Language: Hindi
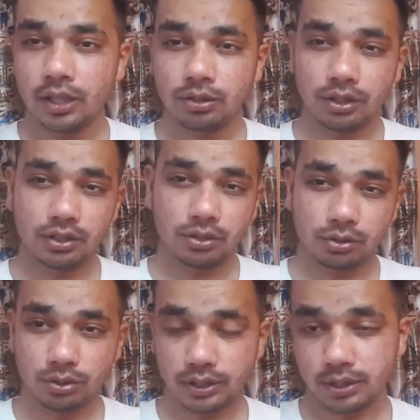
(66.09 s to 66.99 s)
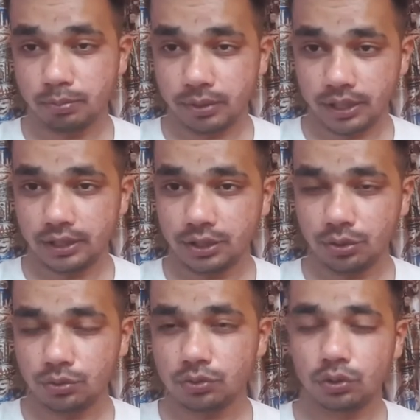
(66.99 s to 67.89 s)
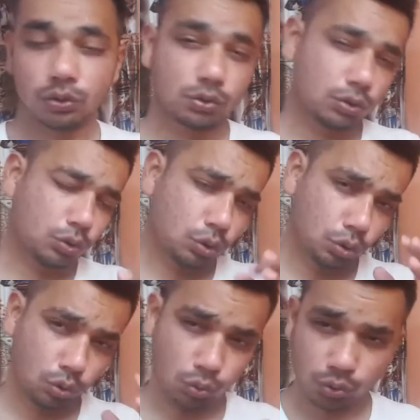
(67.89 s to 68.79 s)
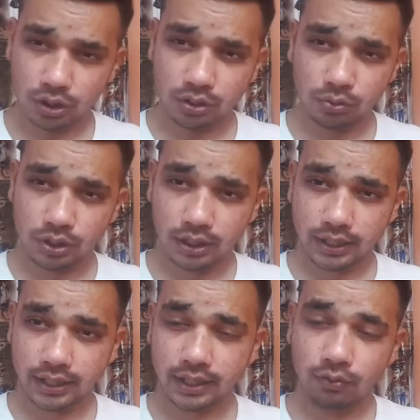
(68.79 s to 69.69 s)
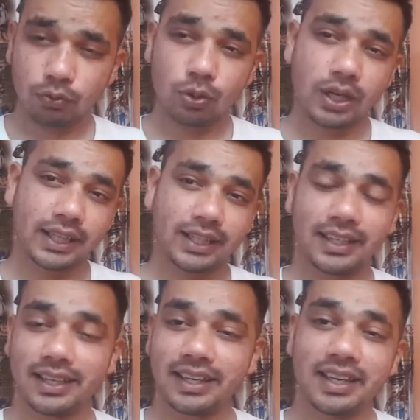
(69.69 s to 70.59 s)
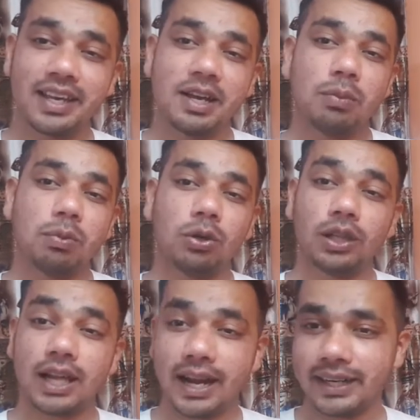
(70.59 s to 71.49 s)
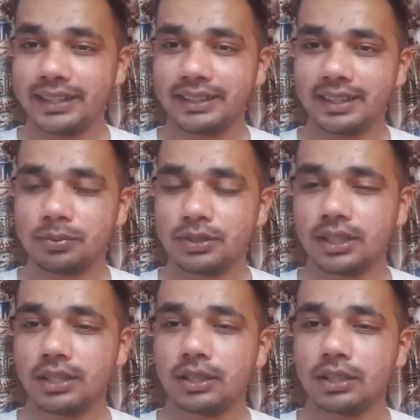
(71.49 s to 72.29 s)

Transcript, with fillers: तो ये थी दोस्तों आज की पहली न्यूज़ तो दोस्तों जो दूसरी न्यूज़ निकल के आ रही है वो आ रही है पोलार्ड की तरफ से